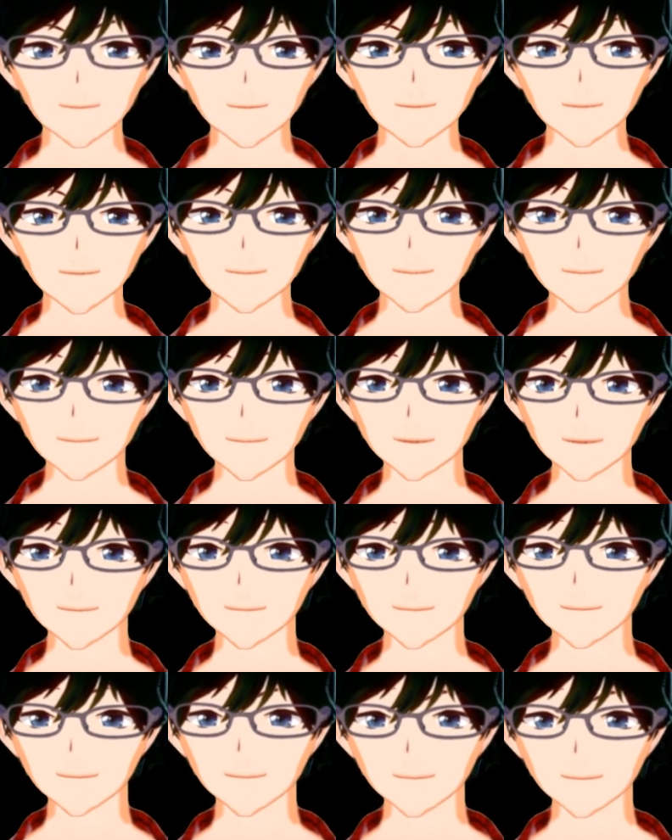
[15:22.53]
なんです
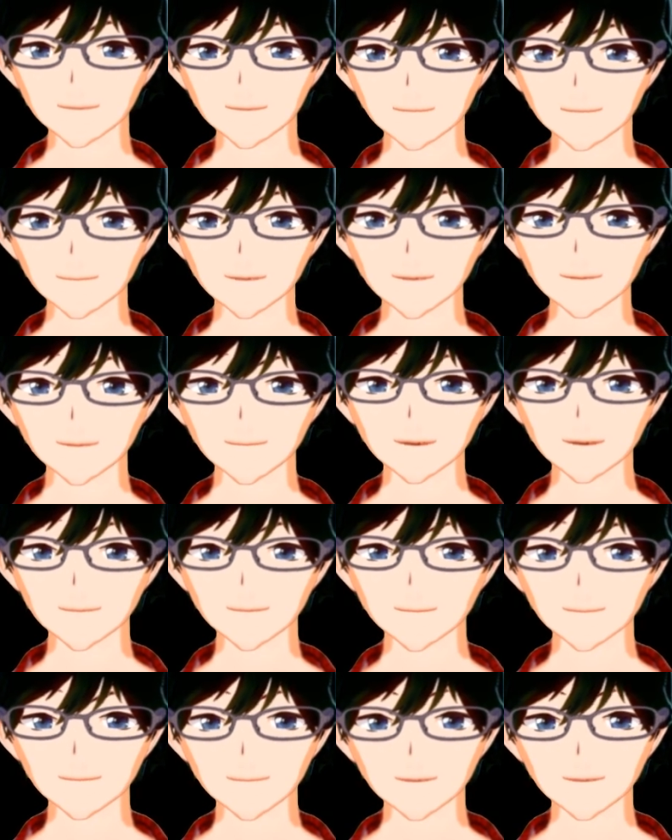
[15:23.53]
が、まあ、今回は
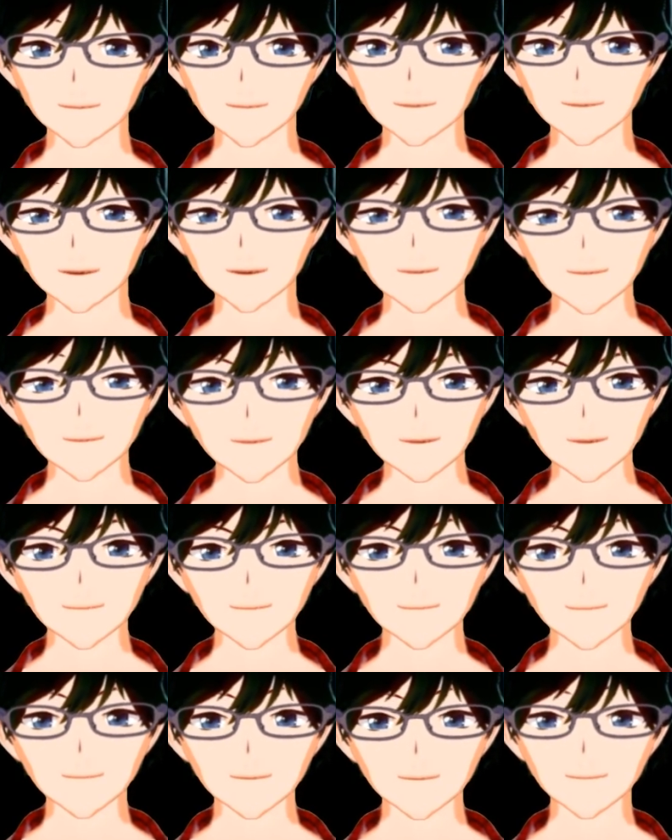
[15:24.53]
B と
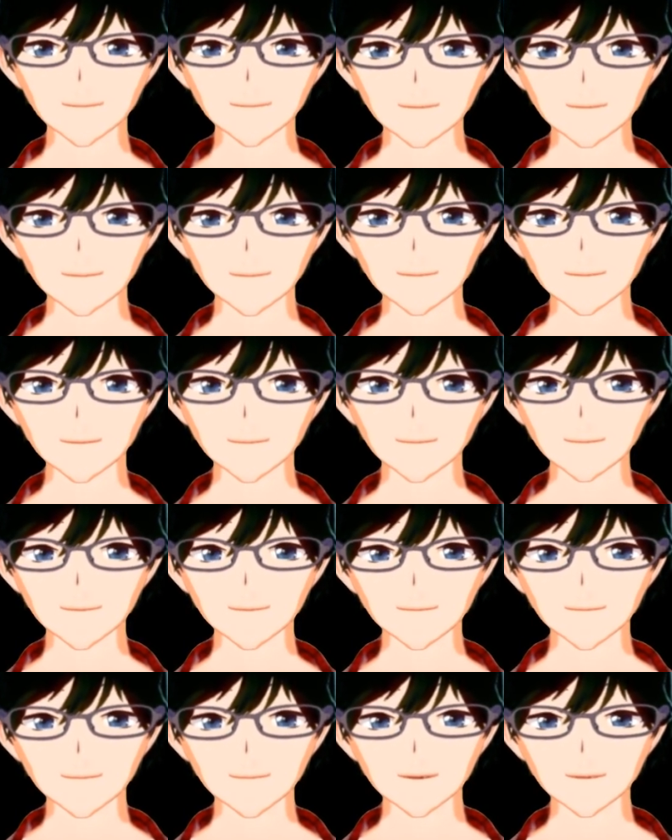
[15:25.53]
ランクダウンさせています。やっ
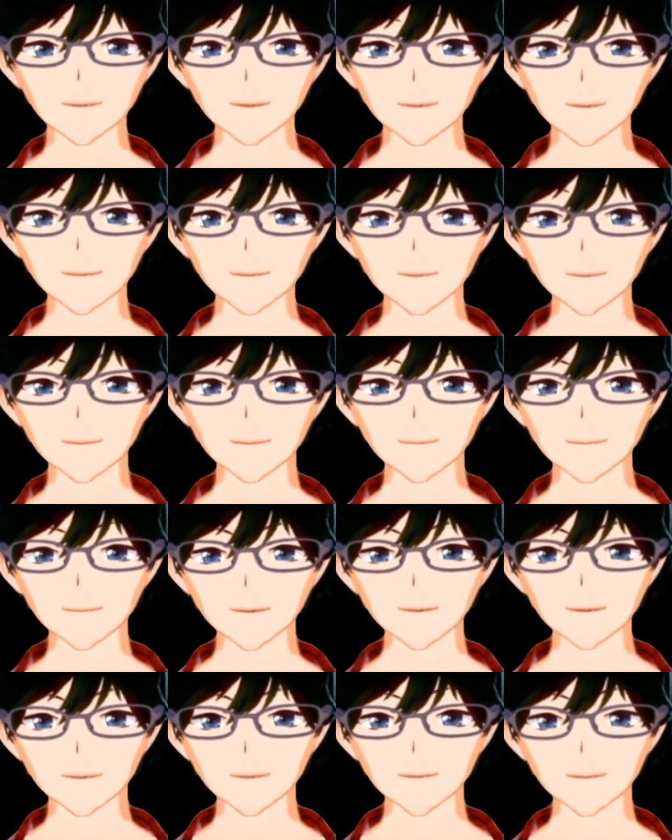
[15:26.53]
ぱりインフレ
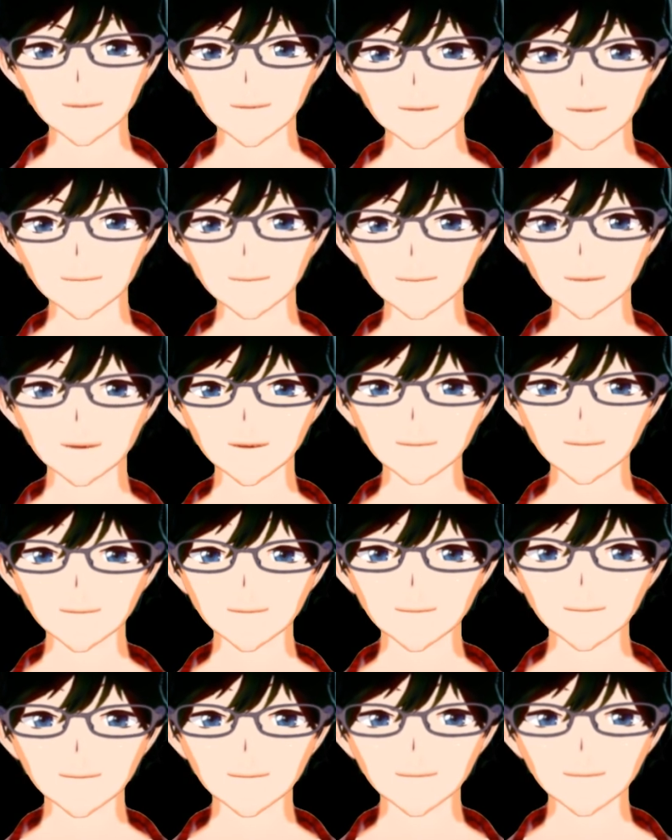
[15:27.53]
にかなり飲まれた
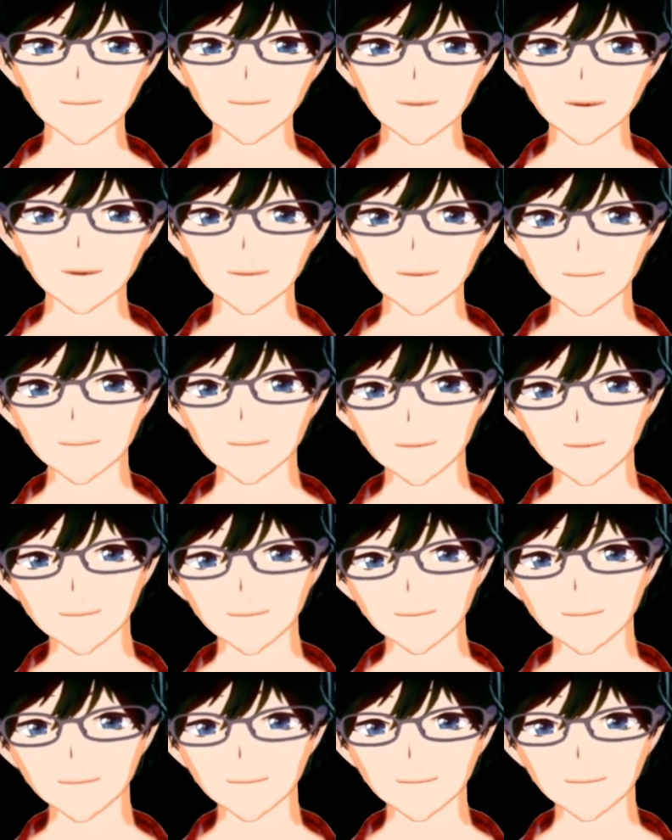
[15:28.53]
印象ですね。
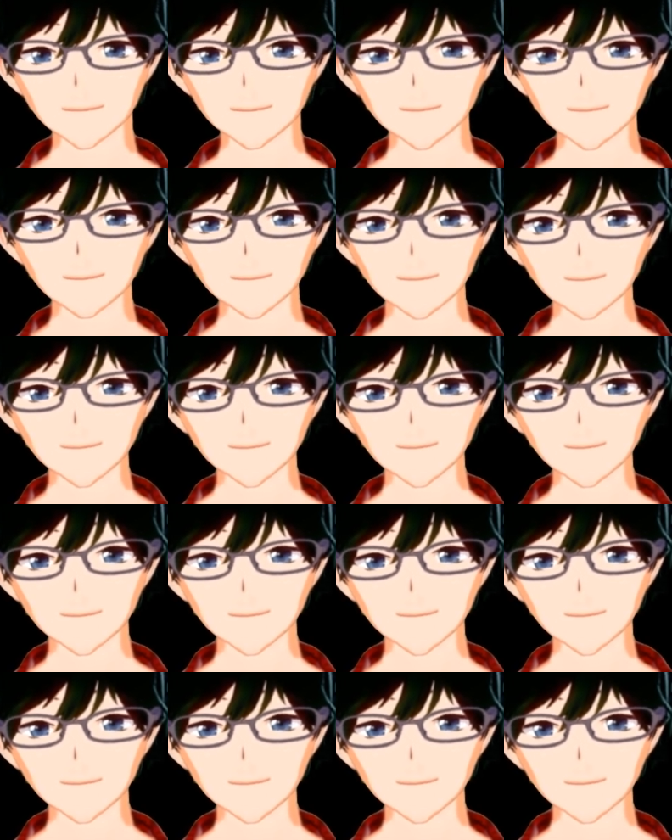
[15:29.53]
うん。